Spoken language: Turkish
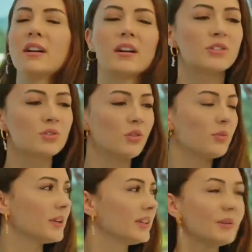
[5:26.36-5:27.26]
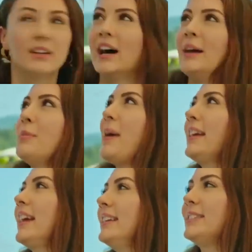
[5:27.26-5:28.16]
ya hiç yormayalım ama
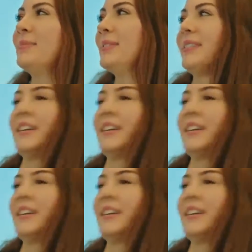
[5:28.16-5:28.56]
ben gelirim.